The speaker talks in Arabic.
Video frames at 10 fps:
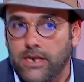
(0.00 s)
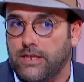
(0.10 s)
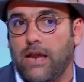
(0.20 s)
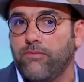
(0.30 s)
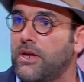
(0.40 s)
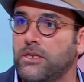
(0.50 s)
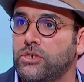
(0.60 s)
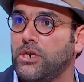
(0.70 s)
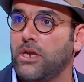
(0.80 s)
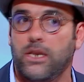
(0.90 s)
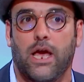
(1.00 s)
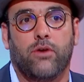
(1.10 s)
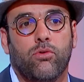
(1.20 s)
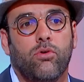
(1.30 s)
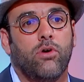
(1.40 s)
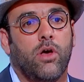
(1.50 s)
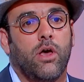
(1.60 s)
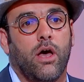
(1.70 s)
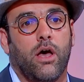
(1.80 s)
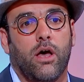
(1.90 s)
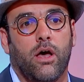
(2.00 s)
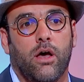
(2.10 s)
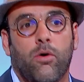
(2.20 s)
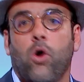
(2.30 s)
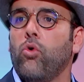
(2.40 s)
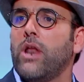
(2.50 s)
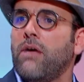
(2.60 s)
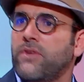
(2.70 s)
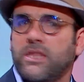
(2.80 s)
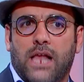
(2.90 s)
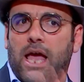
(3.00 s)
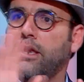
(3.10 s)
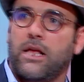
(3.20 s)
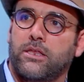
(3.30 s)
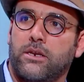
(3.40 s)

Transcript: نطعن في هذا الشيء لأنه آه ورافض الآن هذه